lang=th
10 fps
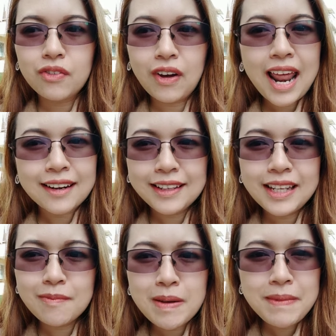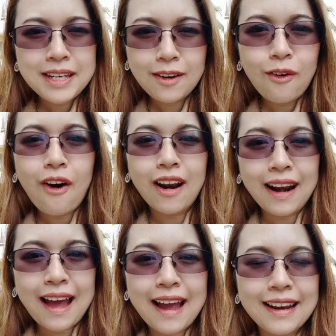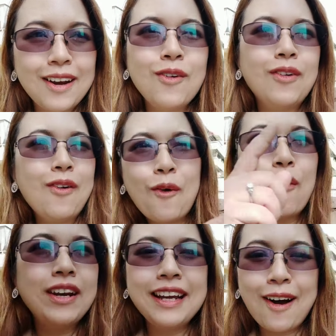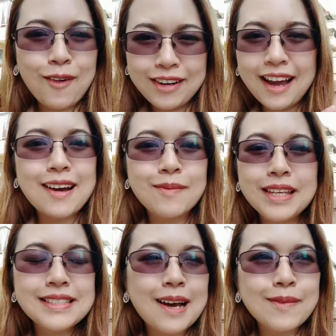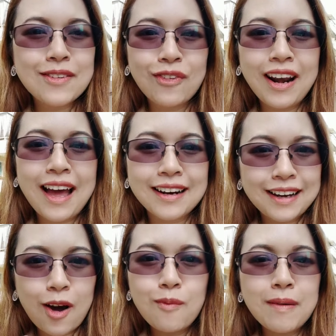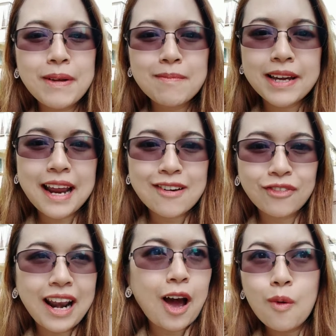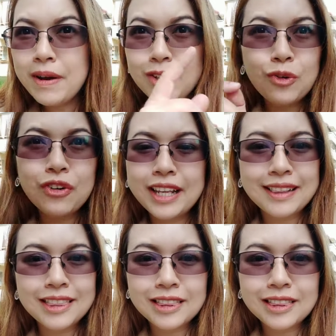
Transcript: ฝรั่งดี ๆ ไม่มีในโลกออนไลน์ แล้วแล้วคนที่เขาเนี่ยค่ะมีสามีฝรั่งเขามาเป็นมาดามฝรั่งเขามีธุรกิจ